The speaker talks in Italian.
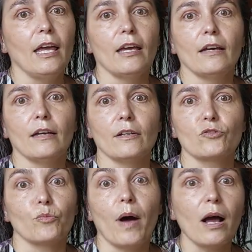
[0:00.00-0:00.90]
Eh, eh,
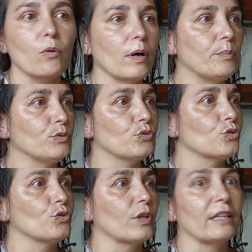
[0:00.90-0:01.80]
subacquea,
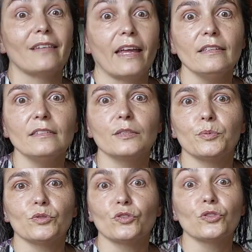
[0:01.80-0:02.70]
piuttosto che tennis,
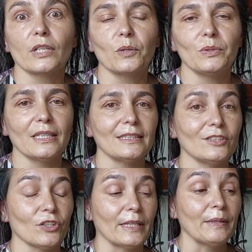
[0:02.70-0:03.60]
piuttosto che
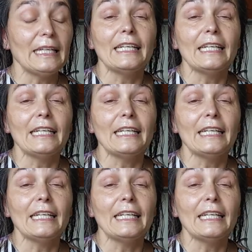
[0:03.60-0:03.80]
equitazione.